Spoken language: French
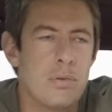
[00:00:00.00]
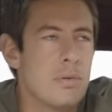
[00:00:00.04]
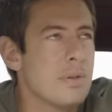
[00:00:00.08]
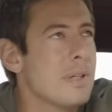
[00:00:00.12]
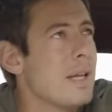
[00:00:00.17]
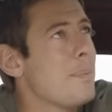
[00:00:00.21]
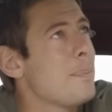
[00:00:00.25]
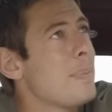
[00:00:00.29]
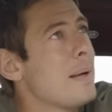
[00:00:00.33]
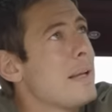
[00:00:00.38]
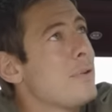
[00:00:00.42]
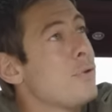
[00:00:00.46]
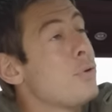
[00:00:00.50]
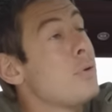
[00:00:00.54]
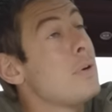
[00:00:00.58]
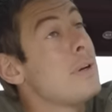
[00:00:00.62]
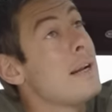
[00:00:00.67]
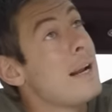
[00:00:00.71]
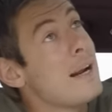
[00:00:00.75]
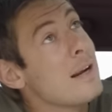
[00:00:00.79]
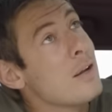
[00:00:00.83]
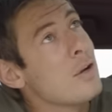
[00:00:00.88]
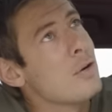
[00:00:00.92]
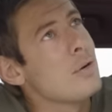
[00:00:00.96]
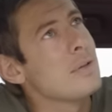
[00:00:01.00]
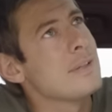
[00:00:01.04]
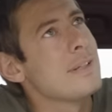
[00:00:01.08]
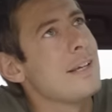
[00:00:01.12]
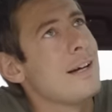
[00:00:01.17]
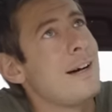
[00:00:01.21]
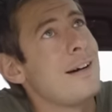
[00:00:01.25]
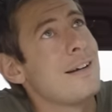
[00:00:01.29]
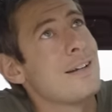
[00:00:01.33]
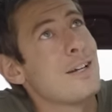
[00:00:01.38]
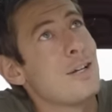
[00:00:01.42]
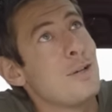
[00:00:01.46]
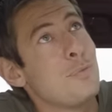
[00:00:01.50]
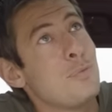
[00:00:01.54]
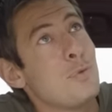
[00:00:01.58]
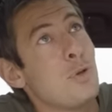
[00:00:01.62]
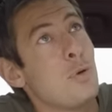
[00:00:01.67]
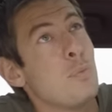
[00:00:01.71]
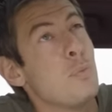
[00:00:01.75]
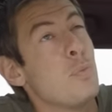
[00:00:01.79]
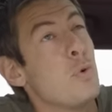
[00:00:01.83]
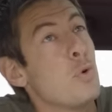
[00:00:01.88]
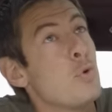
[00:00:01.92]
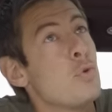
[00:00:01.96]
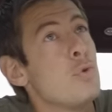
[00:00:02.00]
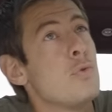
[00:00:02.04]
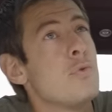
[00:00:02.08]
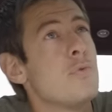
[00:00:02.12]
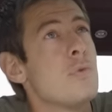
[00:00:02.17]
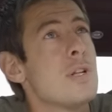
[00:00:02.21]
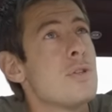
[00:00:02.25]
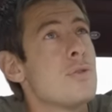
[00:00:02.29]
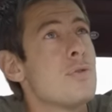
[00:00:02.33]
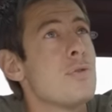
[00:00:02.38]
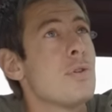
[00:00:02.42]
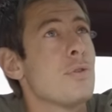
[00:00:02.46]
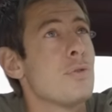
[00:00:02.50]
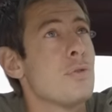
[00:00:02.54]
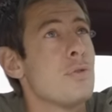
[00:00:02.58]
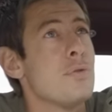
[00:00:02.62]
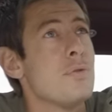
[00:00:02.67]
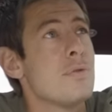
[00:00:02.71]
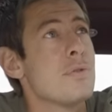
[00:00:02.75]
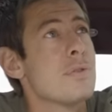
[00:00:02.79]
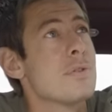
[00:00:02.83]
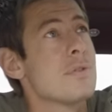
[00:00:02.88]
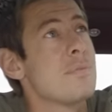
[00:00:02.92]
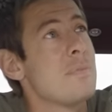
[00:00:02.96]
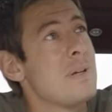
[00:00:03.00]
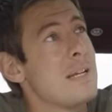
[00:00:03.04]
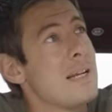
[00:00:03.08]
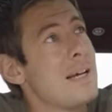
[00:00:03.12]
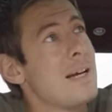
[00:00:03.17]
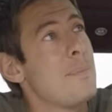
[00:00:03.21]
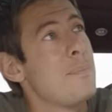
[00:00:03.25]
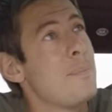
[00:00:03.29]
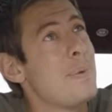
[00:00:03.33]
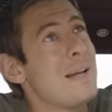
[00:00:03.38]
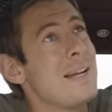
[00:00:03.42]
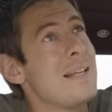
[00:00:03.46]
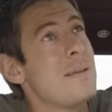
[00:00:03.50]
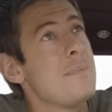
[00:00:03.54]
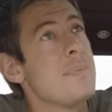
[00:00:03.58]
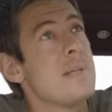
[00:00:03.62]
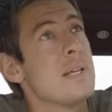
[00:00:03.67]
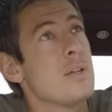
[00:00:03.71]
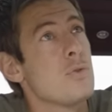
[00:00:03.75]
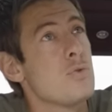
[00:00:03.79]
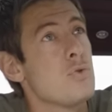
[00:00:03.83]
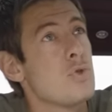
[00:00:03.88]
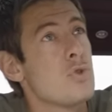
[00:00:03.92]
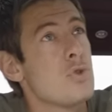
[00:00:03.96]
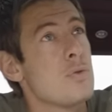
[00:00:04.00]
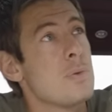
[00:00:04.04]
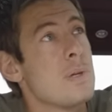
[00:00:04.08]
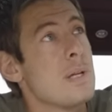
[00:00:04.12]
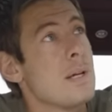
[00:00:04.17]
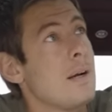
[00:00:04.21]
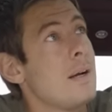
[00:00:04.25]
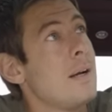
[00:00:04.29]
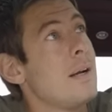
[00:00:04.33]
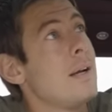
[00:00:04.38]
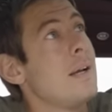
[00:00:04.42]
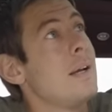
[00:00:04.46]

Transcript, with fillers: On n'a pas de l'Alcantara comme dans beaucoup de voitures de luxe, mais là, bel et bien du cuir.